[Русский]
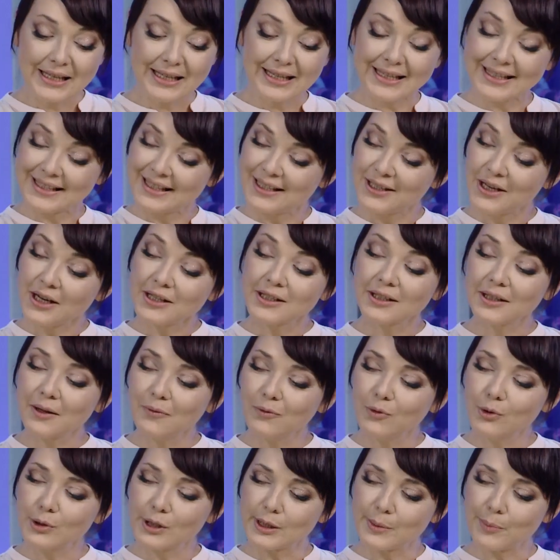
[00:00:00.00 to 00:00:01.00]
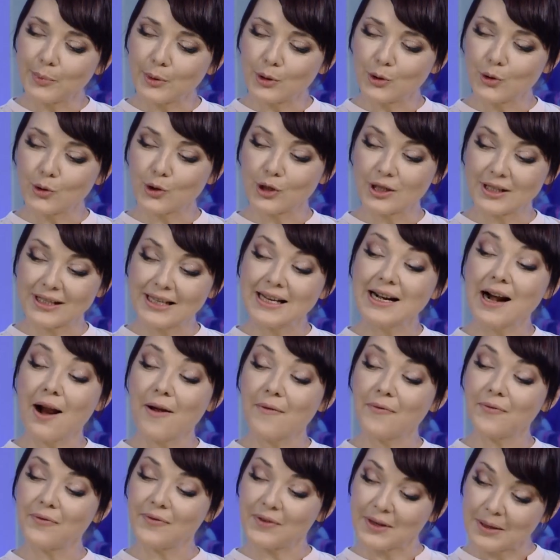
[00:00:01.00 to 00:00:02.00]
И сейчас к нам в гости придет
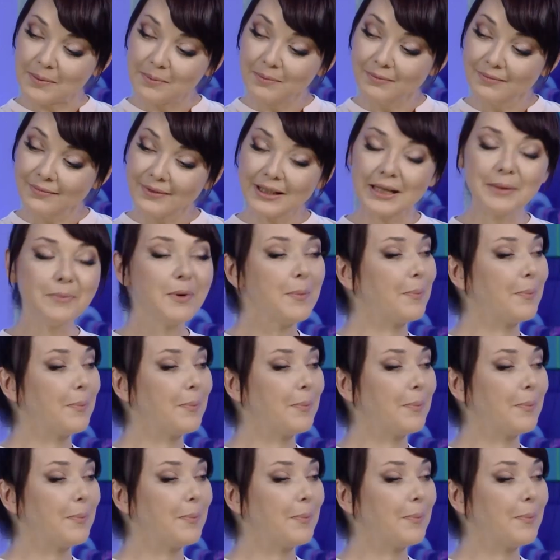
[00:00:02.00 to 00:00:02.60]
Серафим, и мы